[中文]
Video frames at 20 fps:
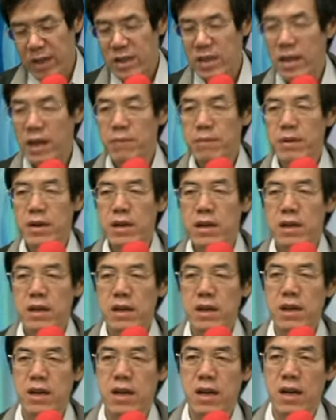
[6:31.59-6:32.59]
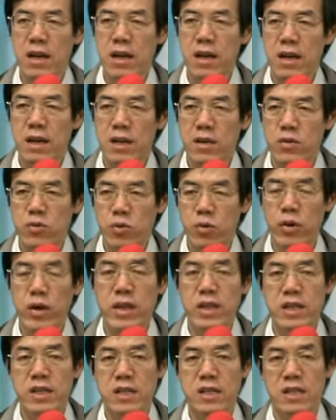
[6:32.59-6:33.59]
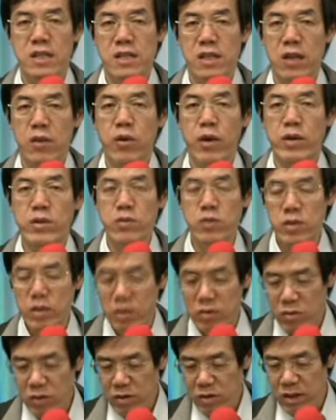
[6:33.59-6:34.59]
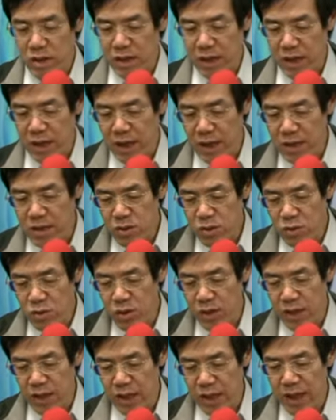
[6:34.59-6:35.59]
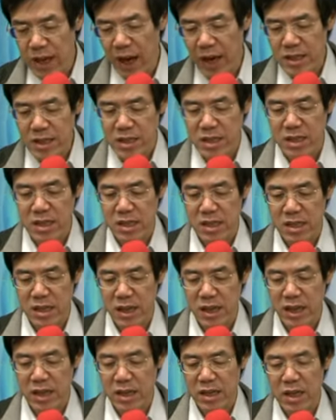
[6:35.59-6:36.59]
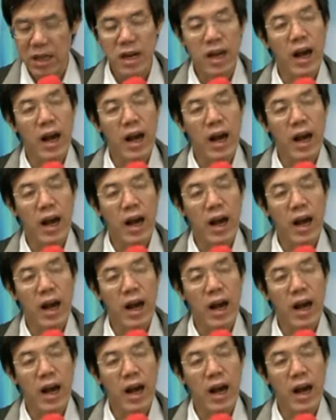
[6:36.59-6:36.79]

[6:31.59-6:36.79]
那么呃，所谓以喜年为依据，就是你根据离开喜年